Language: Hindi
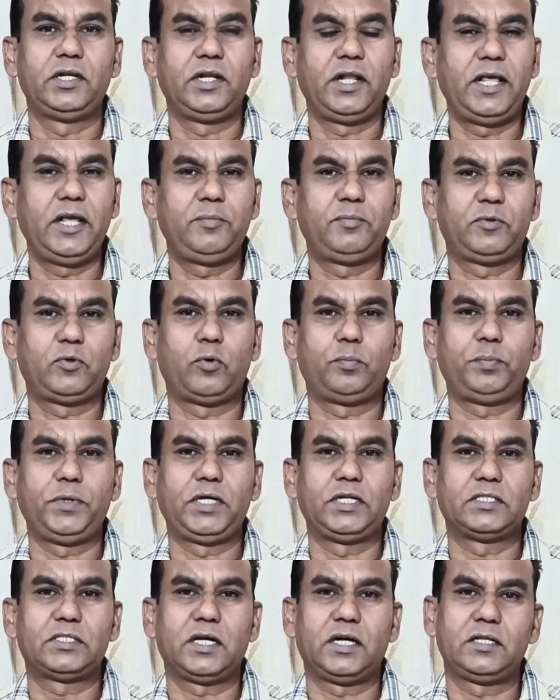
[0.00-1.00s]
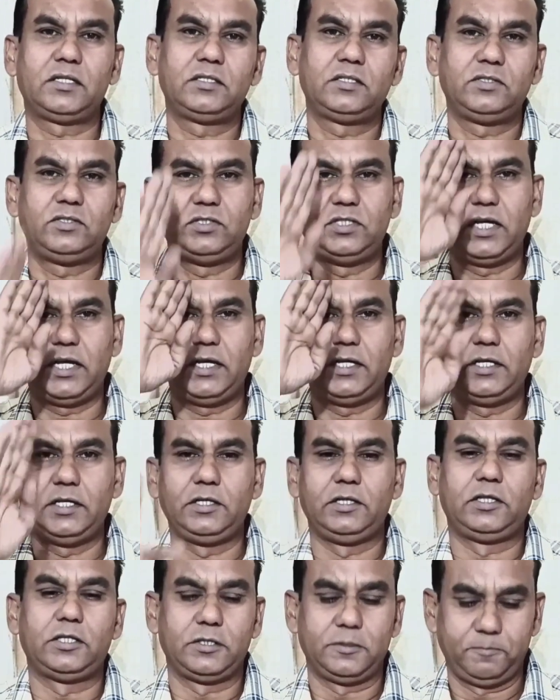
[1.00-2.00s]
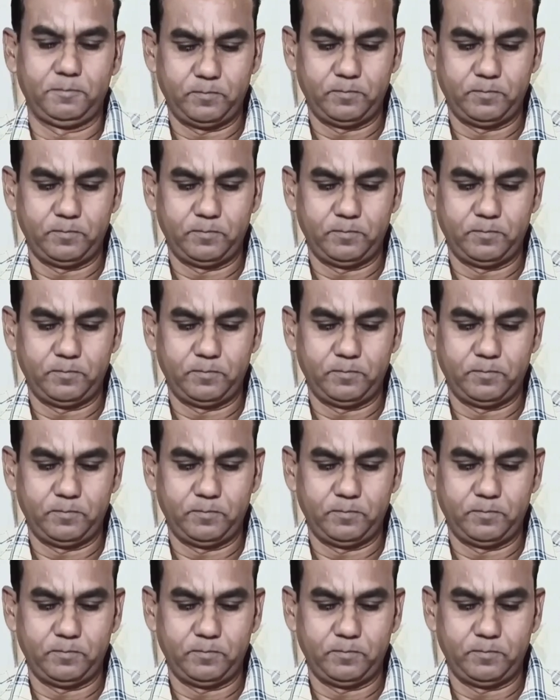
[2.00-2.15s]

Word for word: नए टॉपिक के साथ जय हिंद